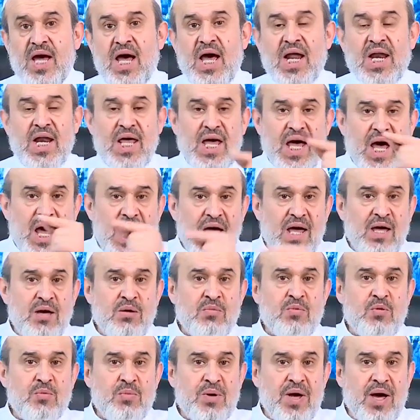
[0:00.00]

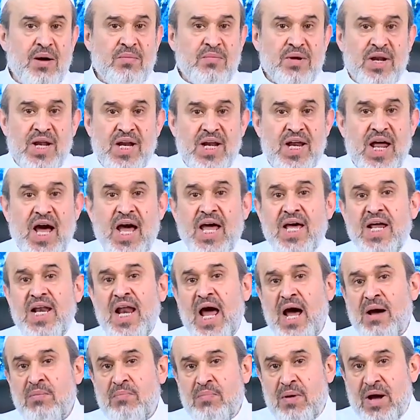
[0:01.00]
القائم بأمر الله
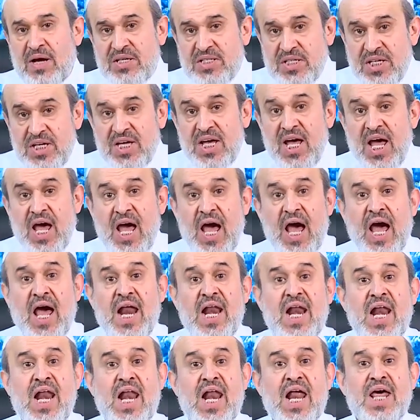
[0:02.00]
العباسي
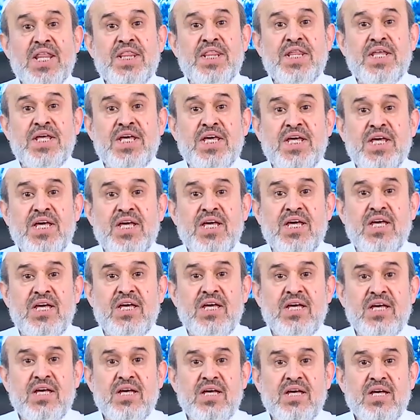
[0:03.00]

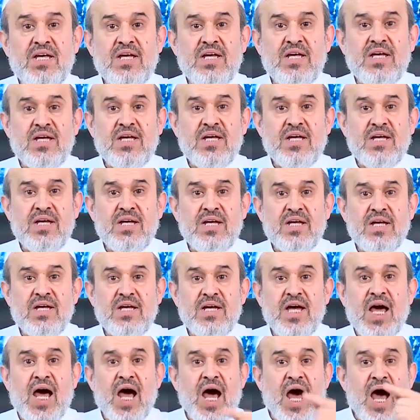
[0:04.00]
الذي
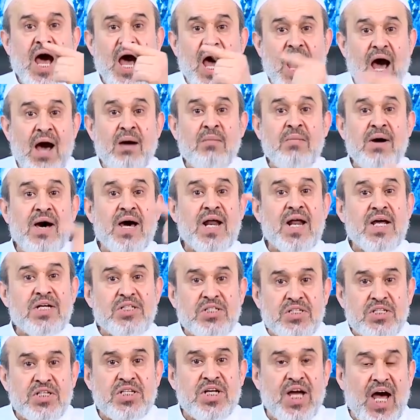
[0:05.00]
أمر
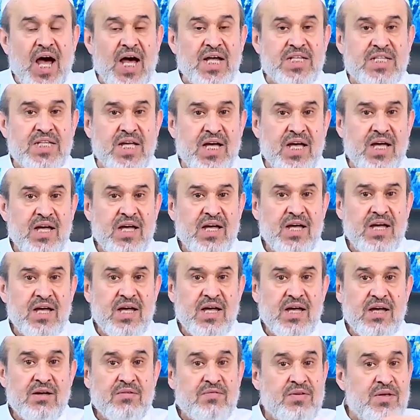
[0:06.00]
الشيعة
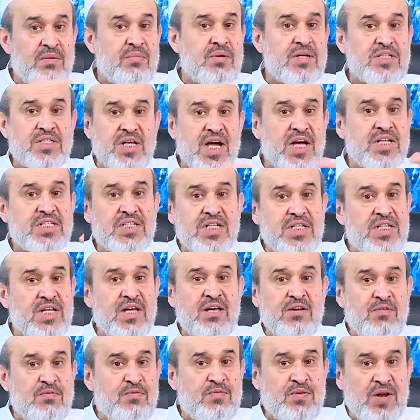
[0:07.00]
في
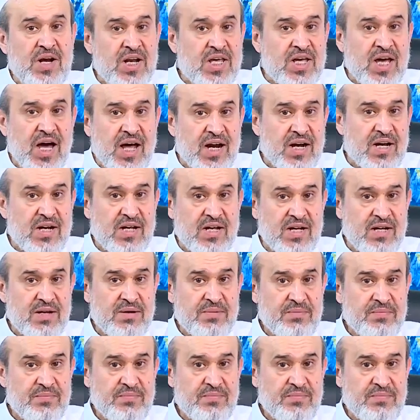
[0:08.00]
مساجدهم في الكرخ